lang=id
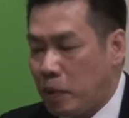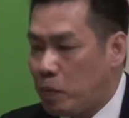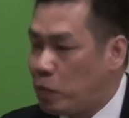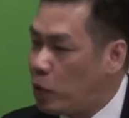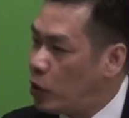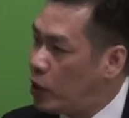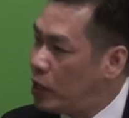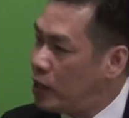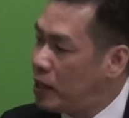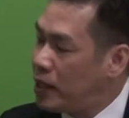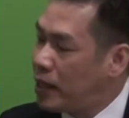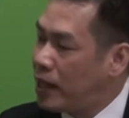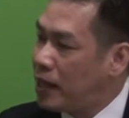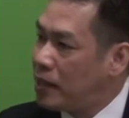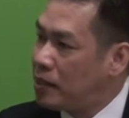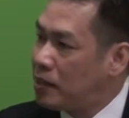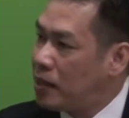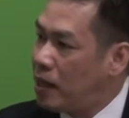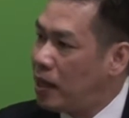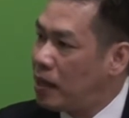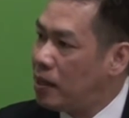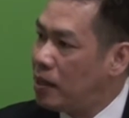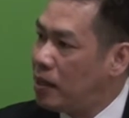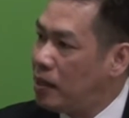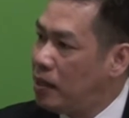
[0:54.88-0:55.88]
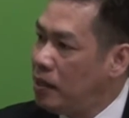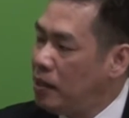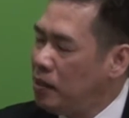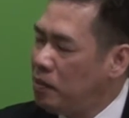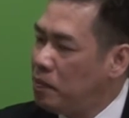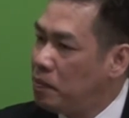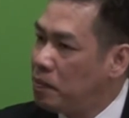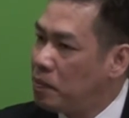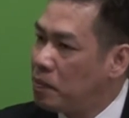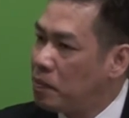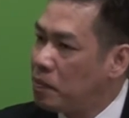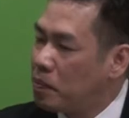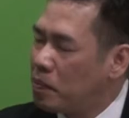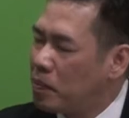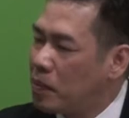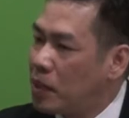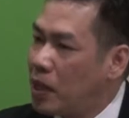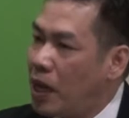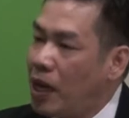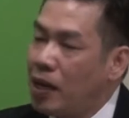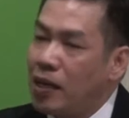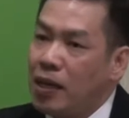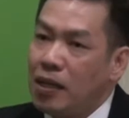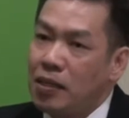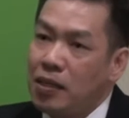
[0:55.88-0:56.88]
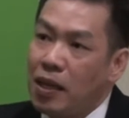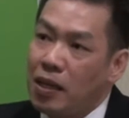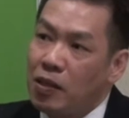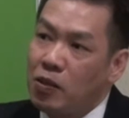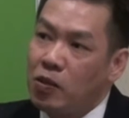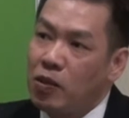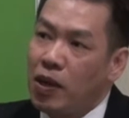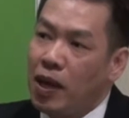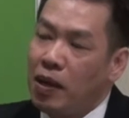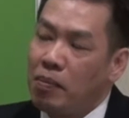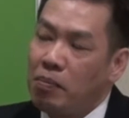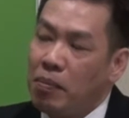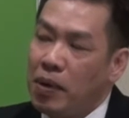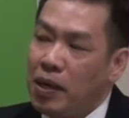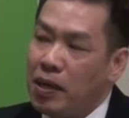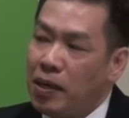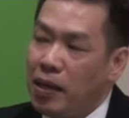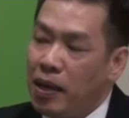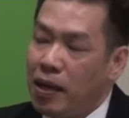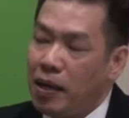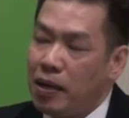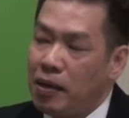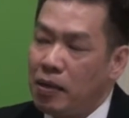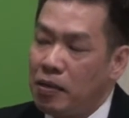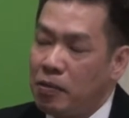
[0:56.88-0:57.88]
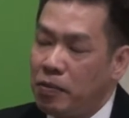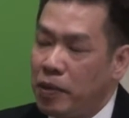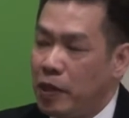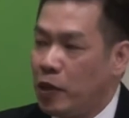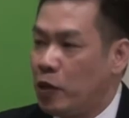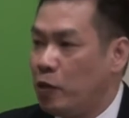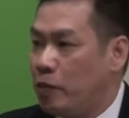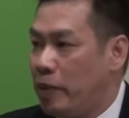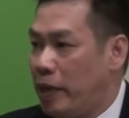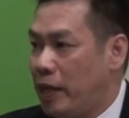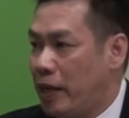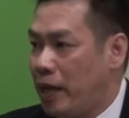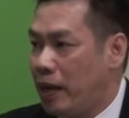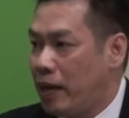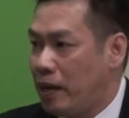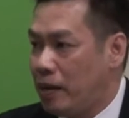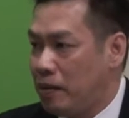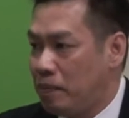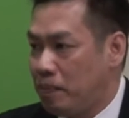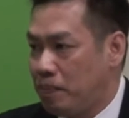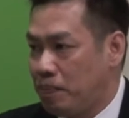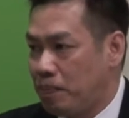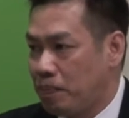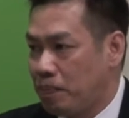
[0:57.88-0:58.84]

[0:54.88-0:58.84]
perpolitikan saat ini ada satu nama yang fenomenal.